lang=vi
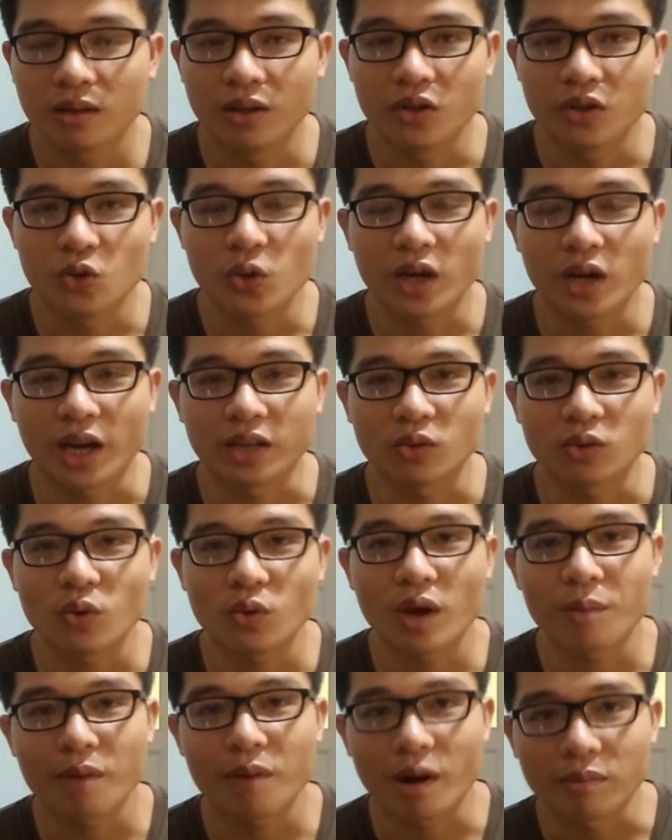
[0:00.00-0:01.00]
thì chuyên ngành
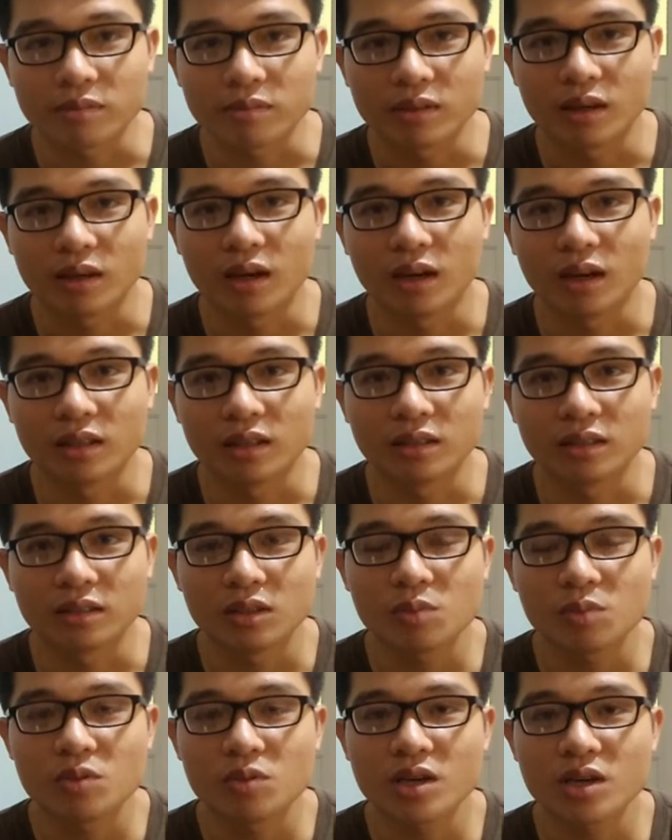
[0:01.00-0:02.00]
của em học
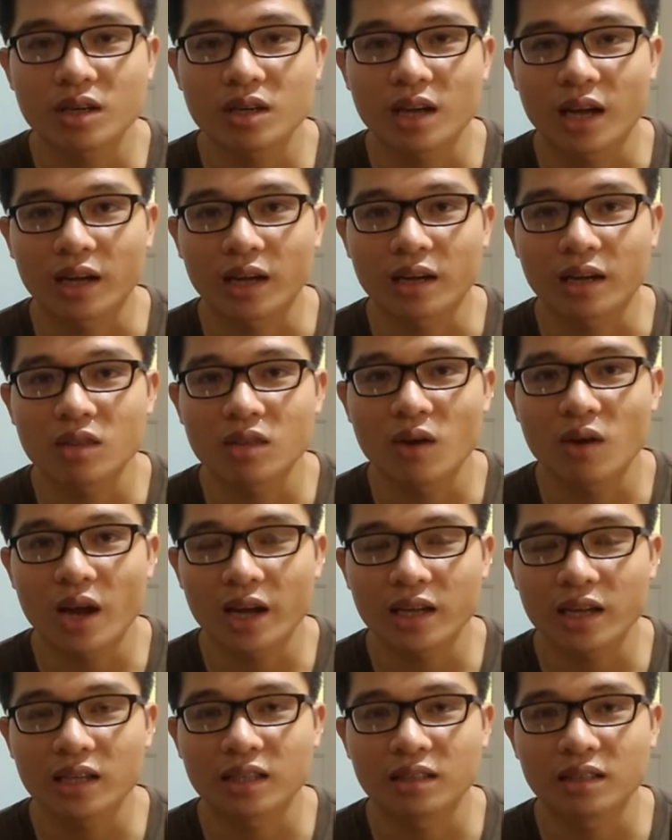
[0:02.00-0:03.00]
uh, lúc trước là kế
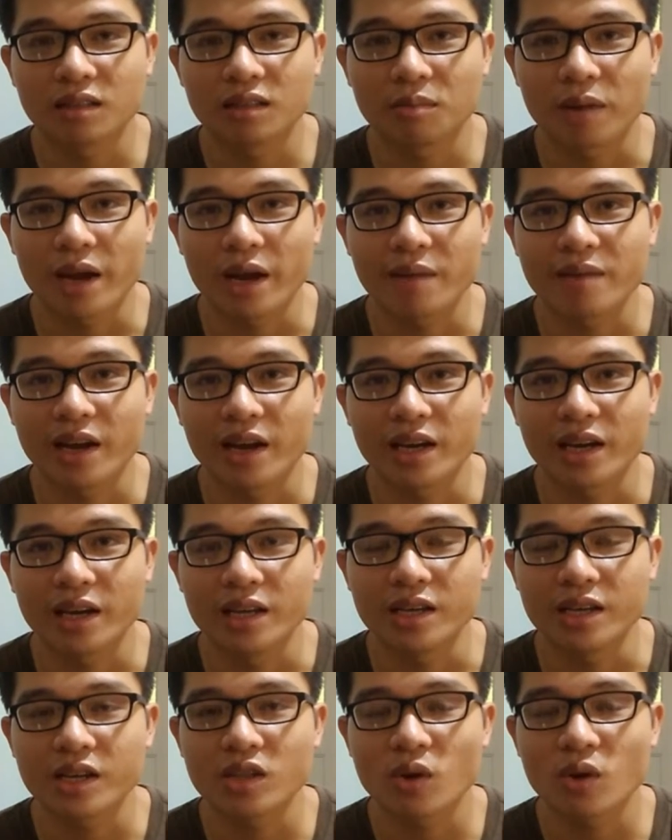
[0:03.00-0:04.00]
toán nhưng mà em đã
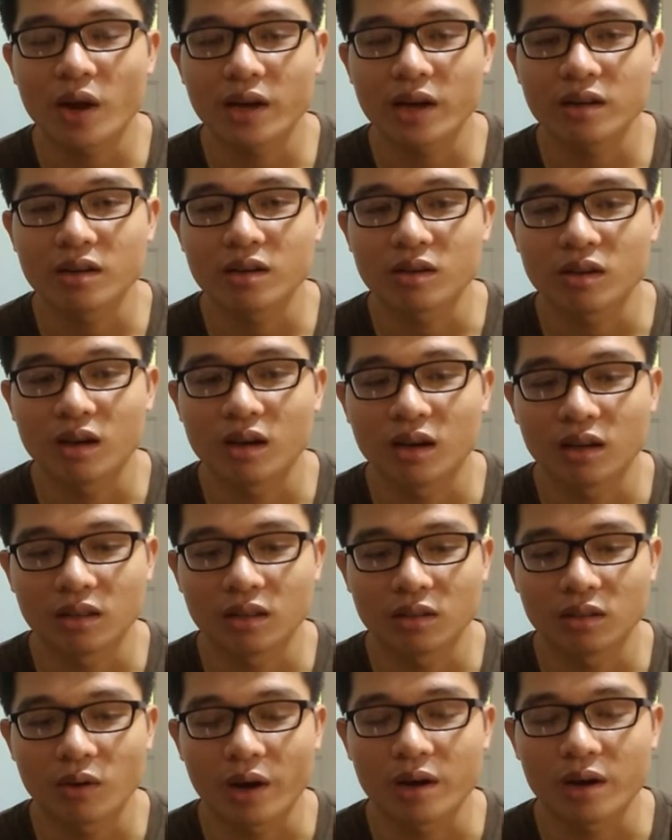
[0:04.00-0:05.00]
nghỉ kế toán được
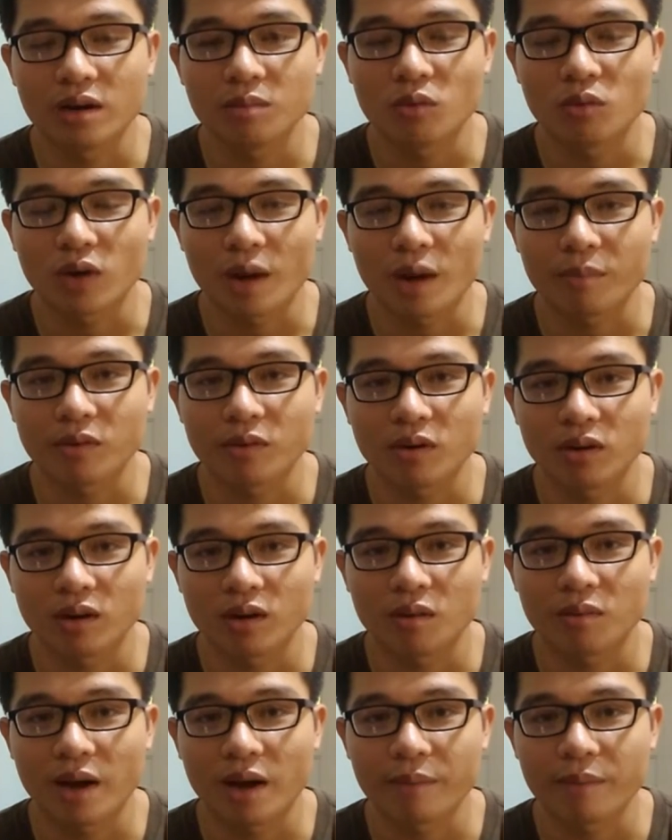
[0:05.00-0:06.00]
uh, khoảng hơn một năm rồi
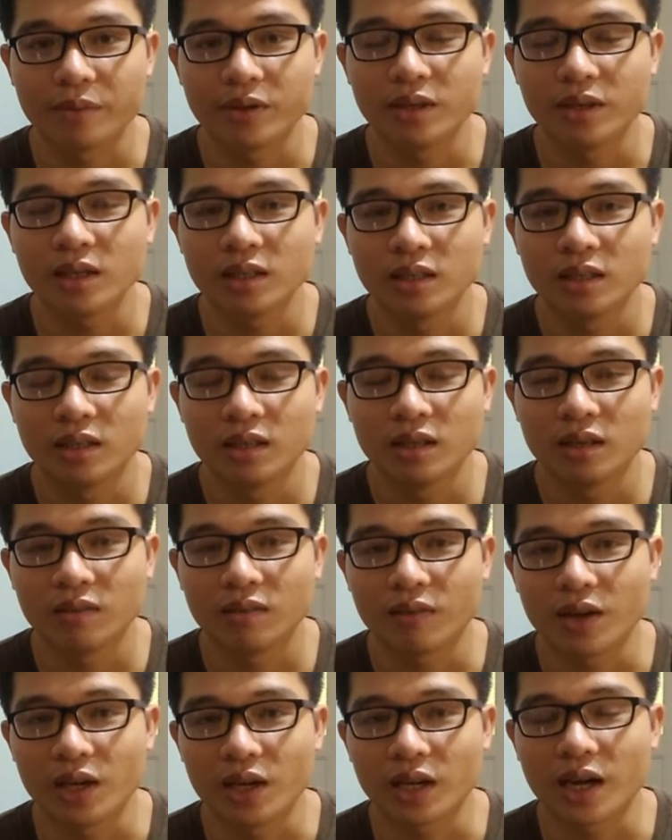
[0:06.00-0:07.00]
không làm nữa
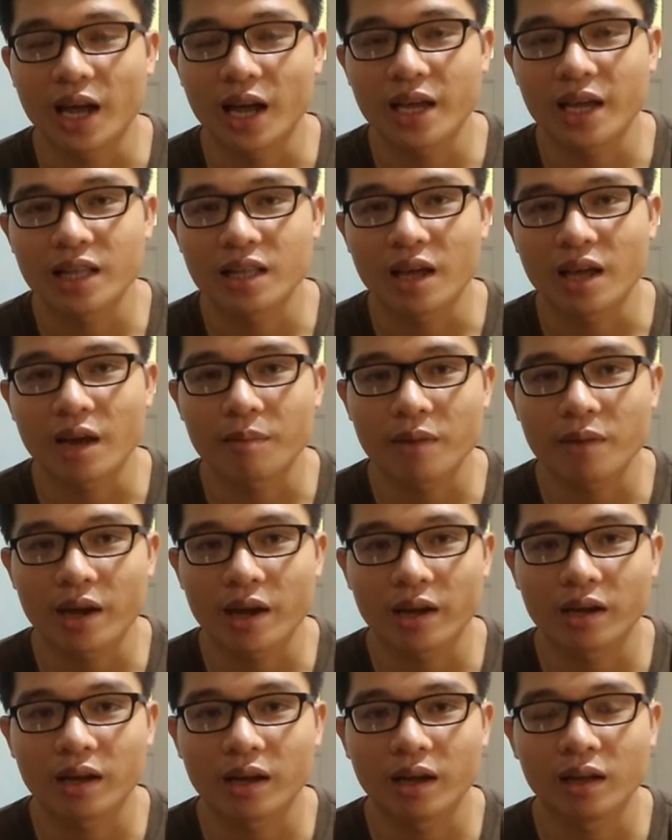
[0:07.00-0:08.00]
và hiện nay thì em
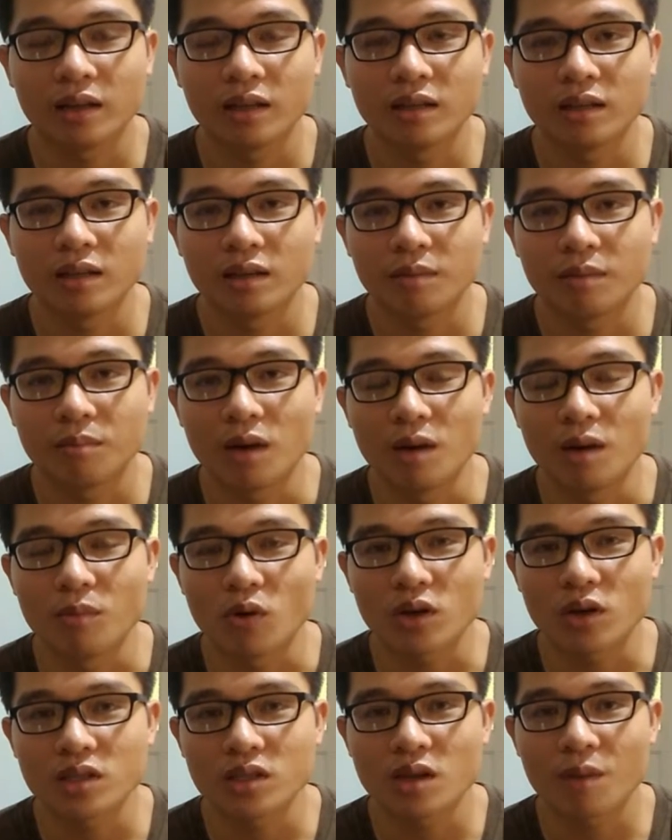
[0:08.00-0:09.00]
đang uh, mở
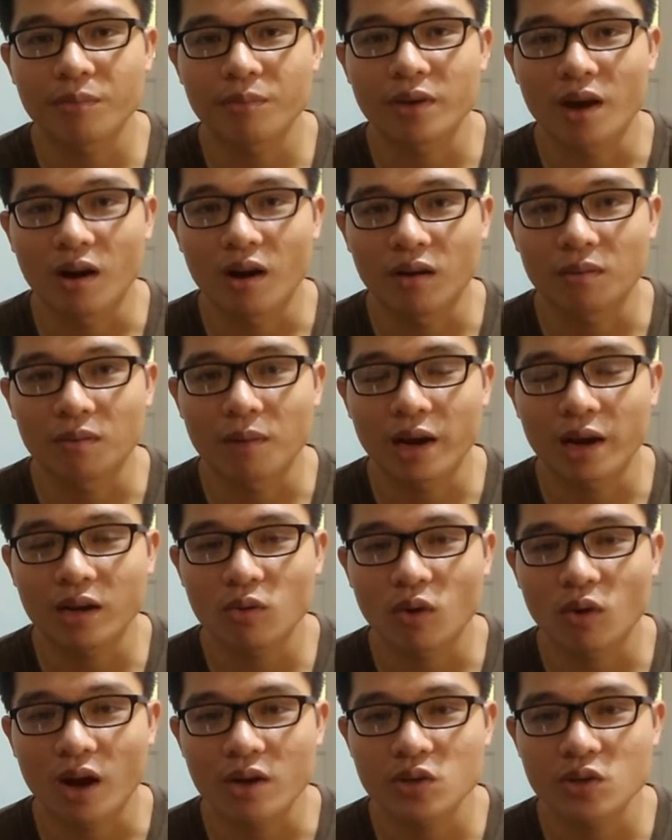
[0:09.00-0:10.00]
một cái shop nhỏ bán
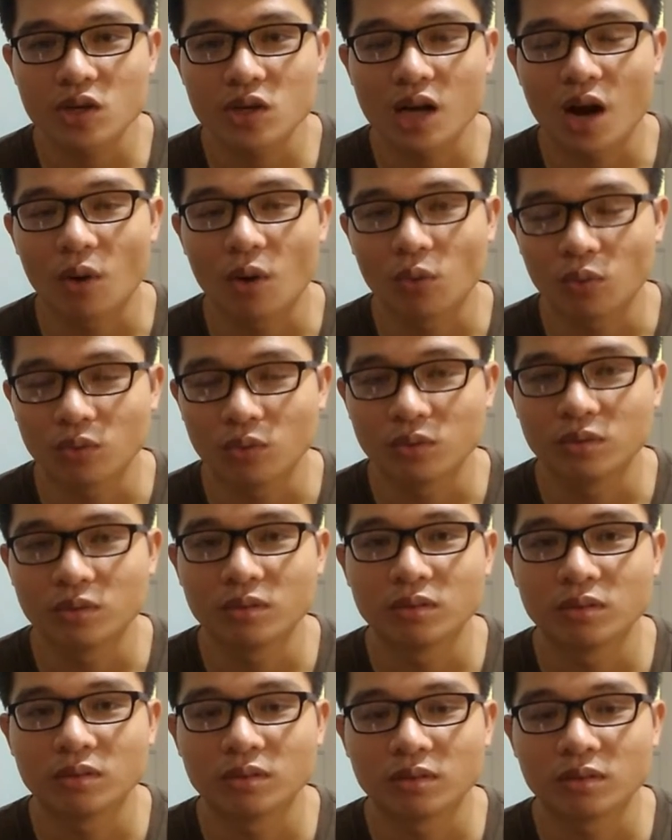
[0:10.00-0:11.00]
quần áo xuất khẩu
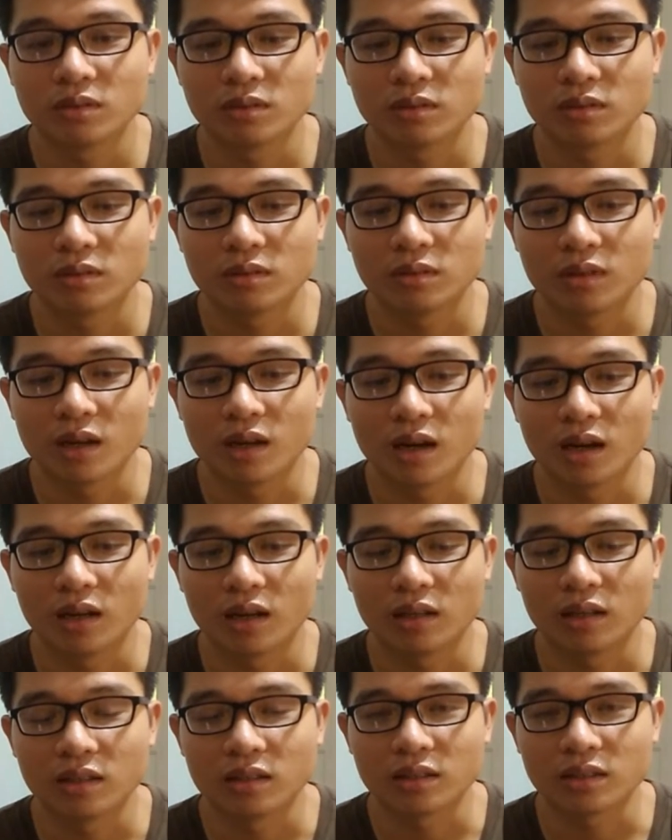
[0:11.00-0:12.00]

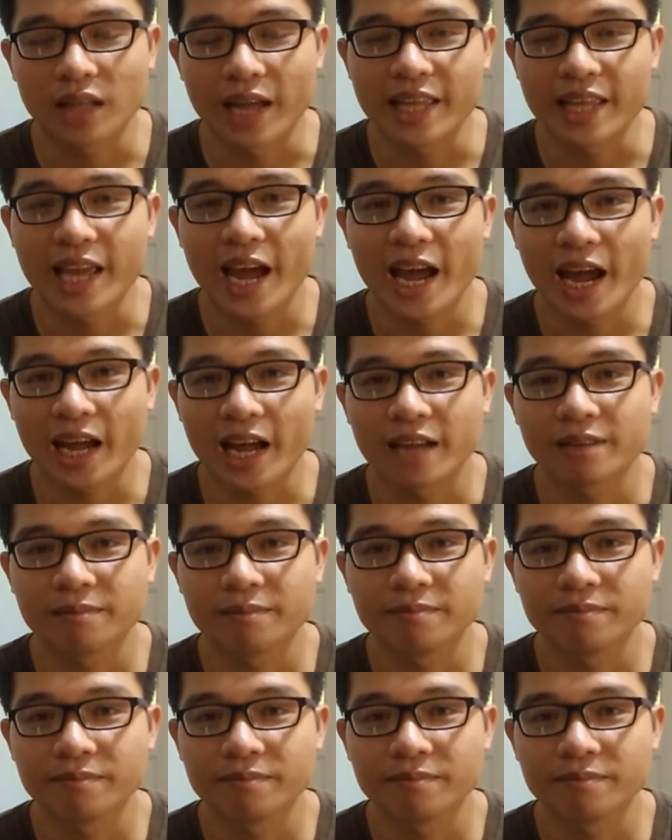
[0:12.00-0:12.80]
uh, tại nhà